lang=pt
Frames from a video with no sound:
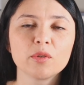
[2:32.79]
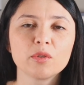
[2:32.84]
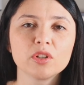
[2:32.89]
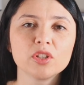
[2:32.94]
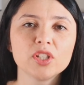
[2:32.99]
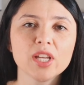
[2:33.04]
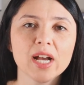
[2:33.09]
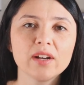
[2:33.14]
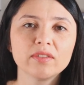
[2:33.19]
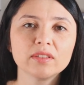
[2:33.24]
Eu
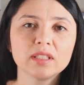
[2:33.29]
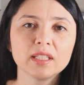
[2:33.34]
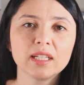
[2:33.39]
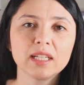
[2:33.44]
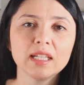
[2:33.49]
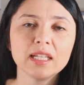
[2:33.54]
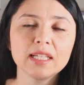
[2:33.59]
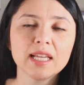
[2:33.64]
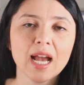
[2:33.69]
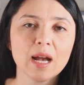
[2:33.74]
odiava ter
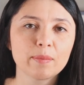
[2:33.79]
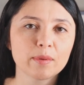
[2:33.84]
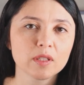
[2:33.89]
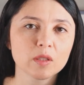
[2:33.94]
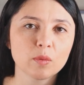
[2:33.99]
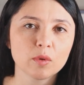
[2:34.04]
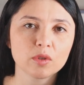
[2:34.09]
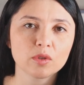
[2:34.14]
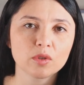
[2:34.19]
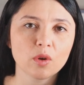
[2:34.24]
que ligar para
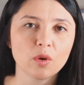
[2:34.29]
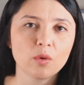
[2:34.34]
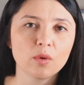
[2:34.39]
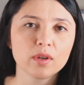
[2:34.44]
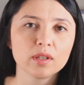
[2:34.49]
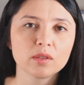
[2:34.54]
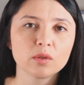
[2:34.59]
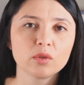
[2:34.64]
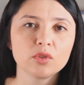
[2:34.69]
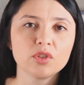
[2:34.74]
as
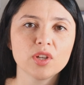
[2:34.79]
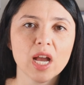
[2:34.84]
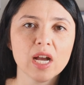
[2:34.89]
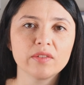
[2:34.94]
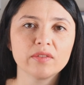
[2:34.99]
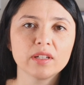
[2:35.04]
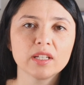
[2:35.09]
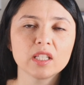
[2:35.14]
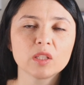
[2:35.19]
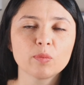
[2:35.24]
pessoas,
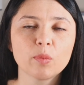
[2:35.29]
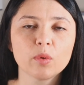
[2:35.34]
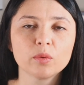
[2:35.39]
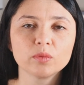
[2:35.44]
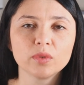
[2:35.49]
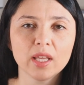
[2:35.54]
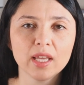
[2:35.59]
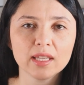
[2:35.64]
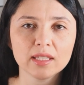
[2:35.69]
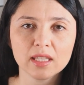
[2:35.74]
odiava
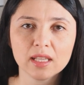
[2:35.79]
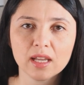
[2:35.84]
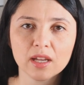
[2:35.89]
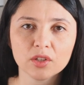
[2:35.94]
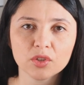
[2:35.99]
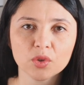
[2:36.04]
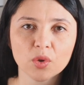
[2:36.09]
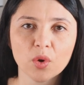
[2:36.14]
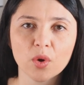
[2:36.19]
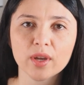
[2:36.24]
responder as
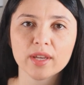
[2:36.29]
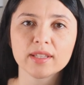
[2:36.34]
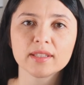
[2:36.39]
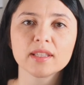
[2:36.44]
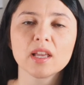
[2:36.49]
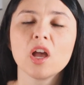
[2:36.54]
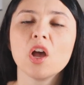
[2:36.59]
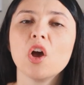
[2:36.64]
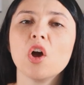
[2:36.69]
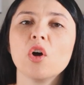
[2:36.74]
ligações,